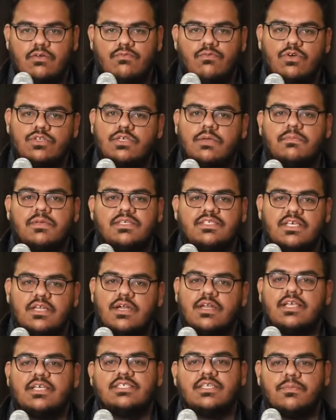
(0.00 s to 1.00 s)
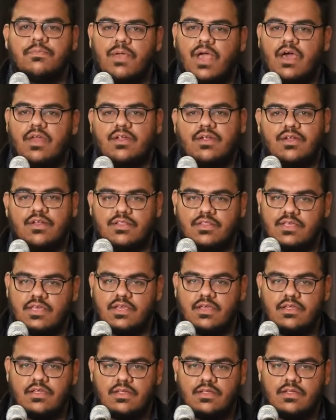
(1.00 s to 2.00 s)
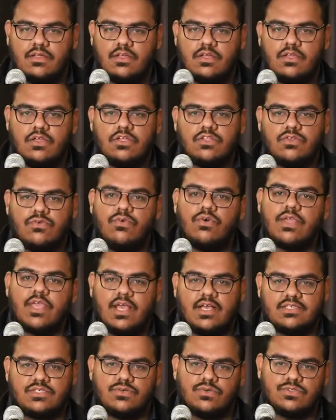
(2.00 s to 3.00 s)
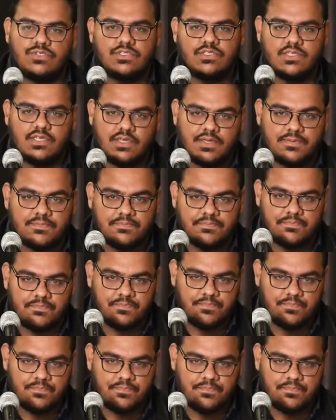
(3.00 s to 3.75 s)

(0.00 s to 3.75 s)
वो जब किसी लड़के से प्यार करती है तो वो क्या सोचती है